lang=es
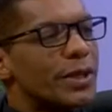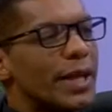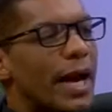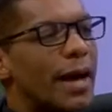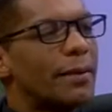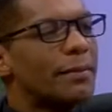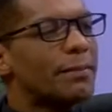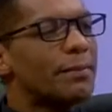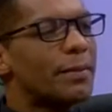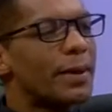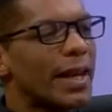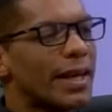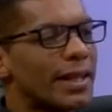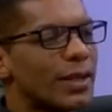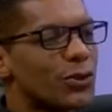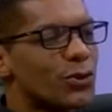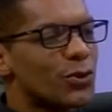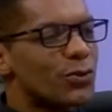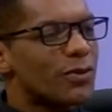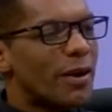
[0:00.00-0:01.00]
muy amplia
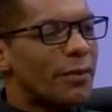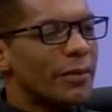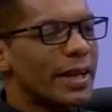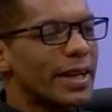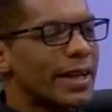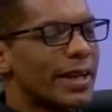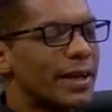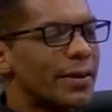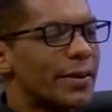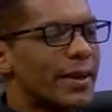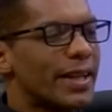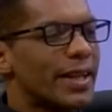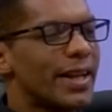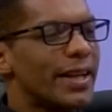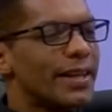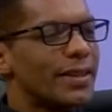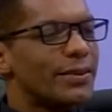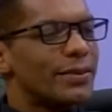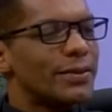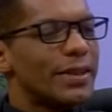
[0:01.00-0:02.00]
de su familia,
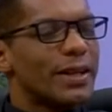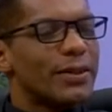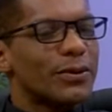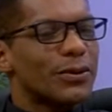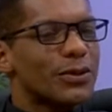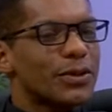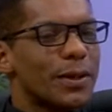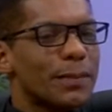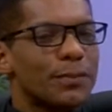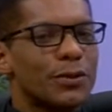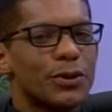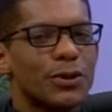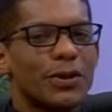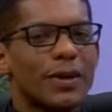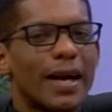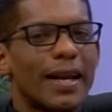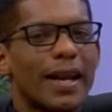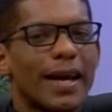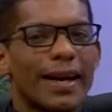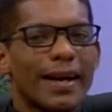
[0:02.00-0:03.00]
¿verdad? Una
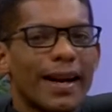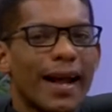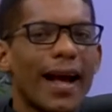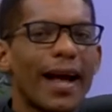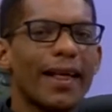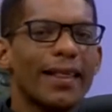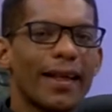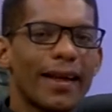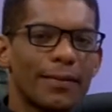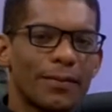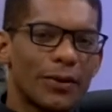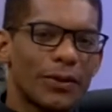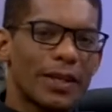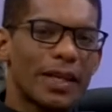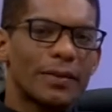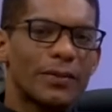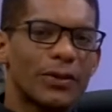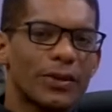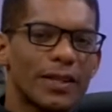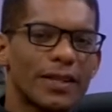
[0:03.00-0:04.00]
concepción alargada,
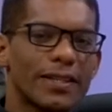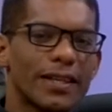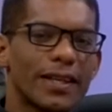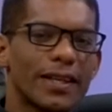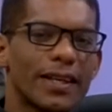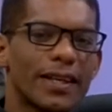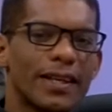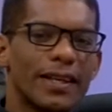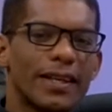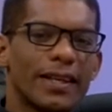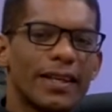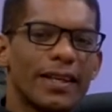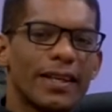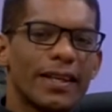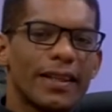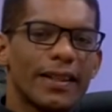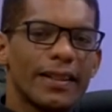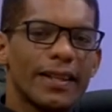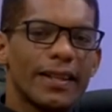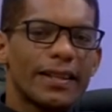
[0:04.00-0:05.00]
podríamos decir,
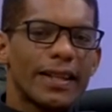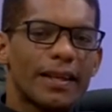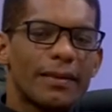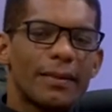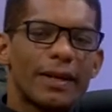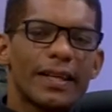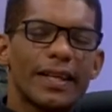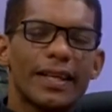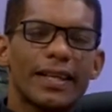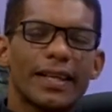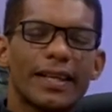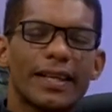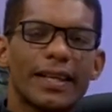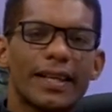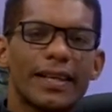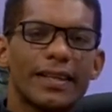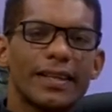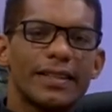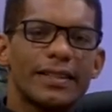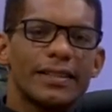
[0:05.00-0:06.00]
de tal manera
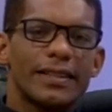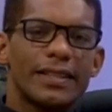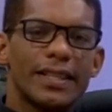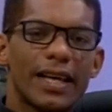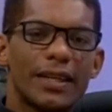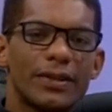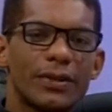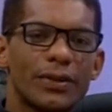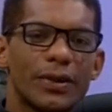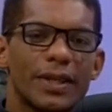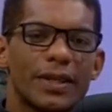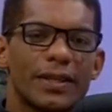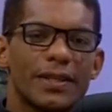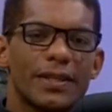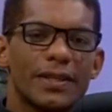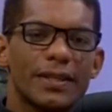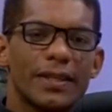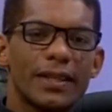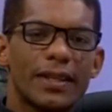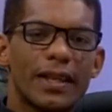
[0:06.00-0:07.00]
que ya no
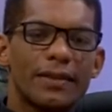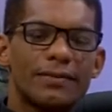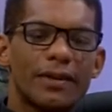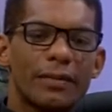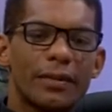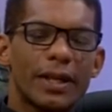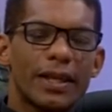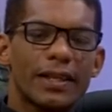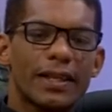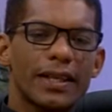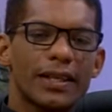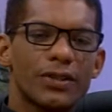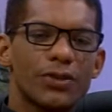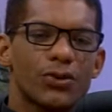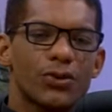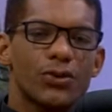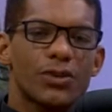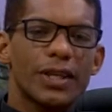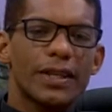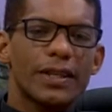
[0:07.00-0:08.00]
es la familia de
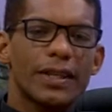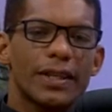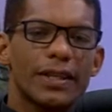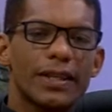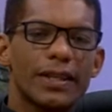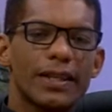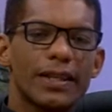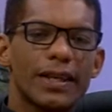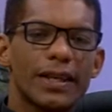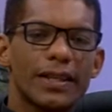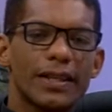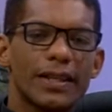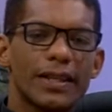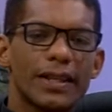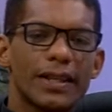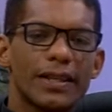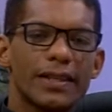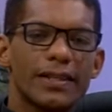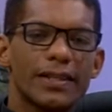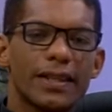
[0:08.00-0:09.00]
Jesús entendida
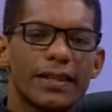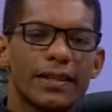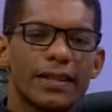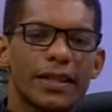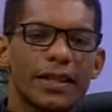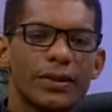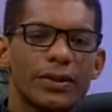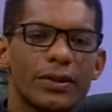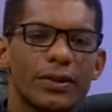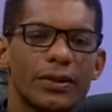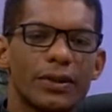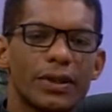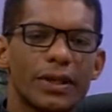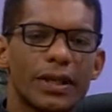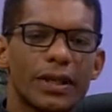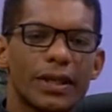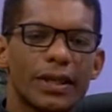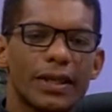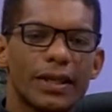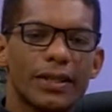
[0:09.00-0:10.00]
en el sentido
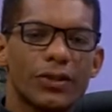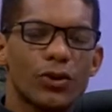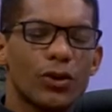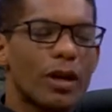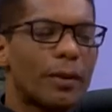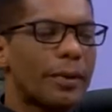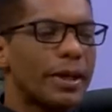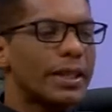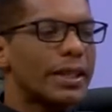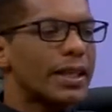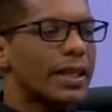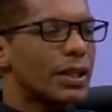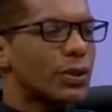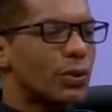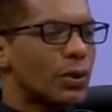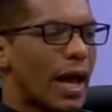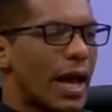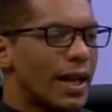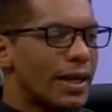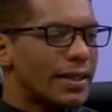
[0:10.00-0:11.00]
eh, solamente
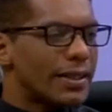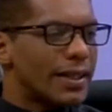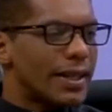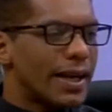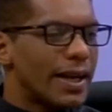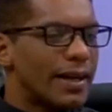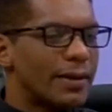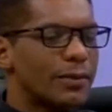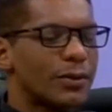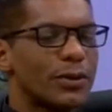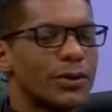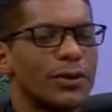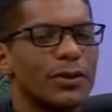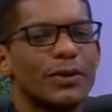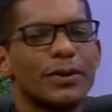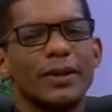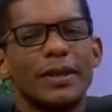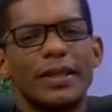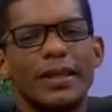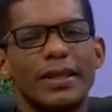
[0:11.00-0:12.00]
natural, digamos,
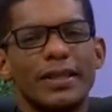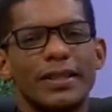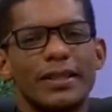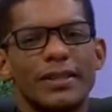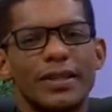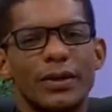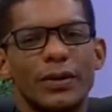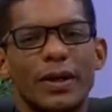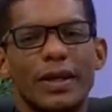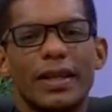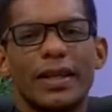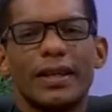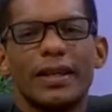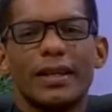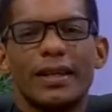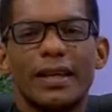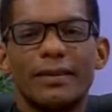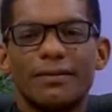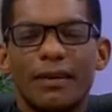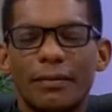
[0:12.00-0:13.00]
¿no? Sino
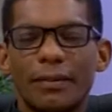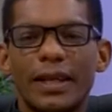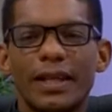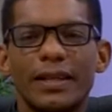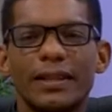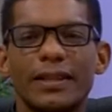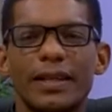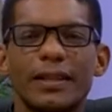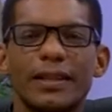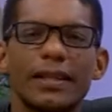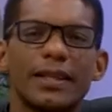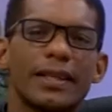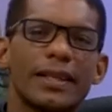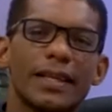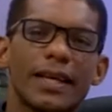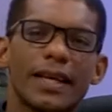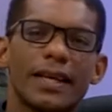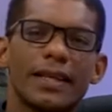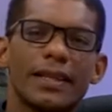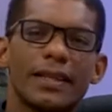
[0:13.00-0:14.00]
aquí la familia entendida
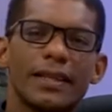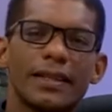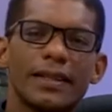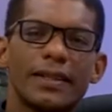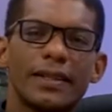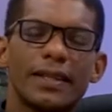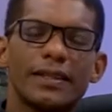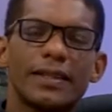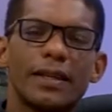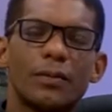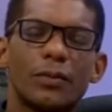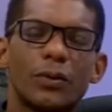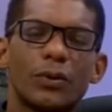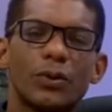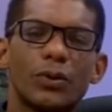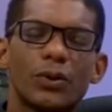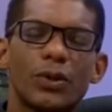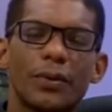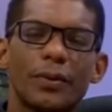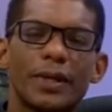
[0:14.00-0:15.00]
ya desde el
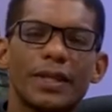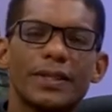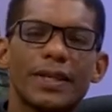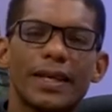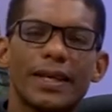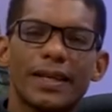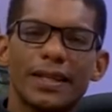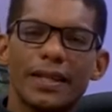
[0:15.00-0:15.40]
punto de vista